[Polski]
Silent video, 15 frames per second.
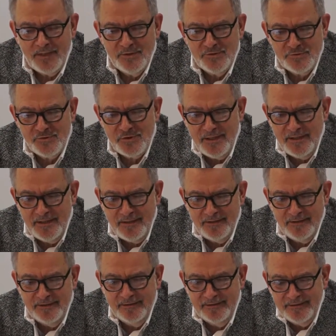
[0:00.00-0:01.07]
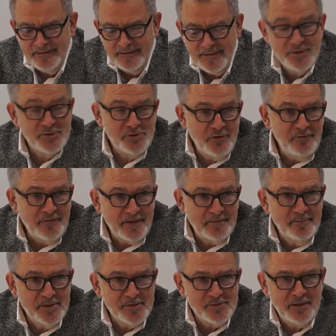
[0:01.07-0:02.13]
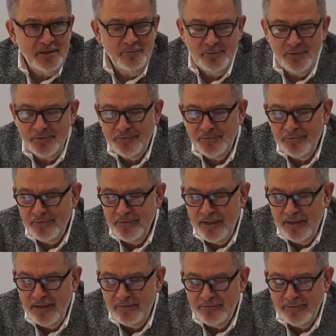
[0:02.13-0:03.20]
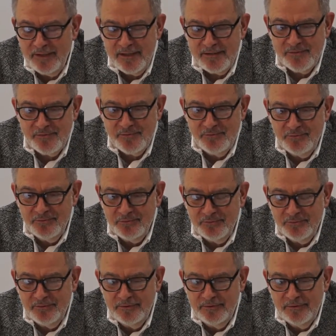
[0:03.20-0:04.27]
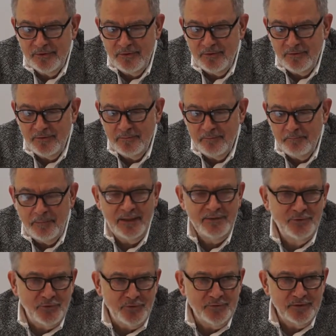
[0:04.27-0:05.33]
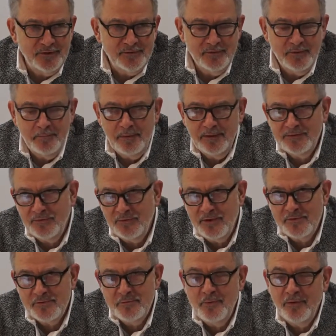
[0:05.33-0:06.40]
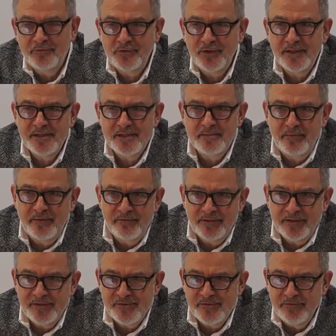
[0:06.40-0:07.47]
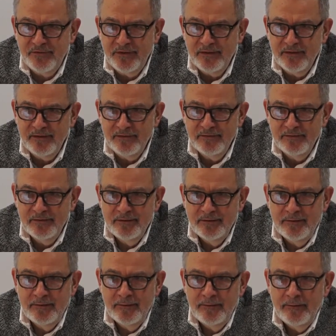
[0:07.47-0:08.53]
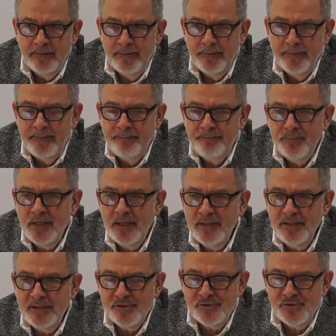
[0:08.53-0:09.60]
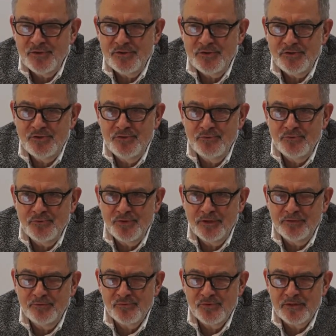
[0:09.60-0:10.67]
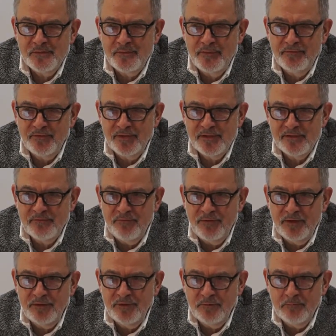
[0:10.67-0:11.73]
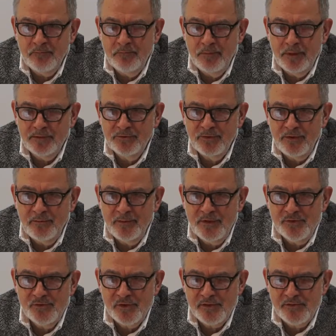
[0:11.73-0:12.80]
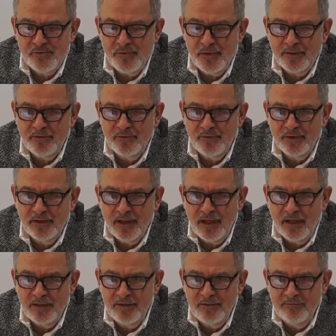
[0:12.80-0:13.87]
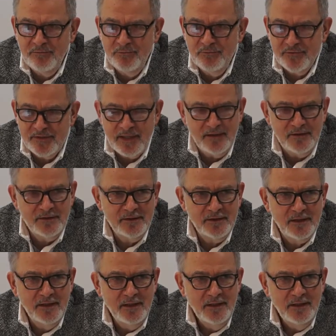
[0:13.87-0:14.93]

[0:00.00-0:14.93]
że e, Jęczkowiak mieszkał, no to ja od razu do Baltony. No Baltona już była wtedy sprywatyzowana. Ale na szczęście ci ludzie, którzy sprywatyzowali tą Baltonę, mieli szacunek do tych archiwów starych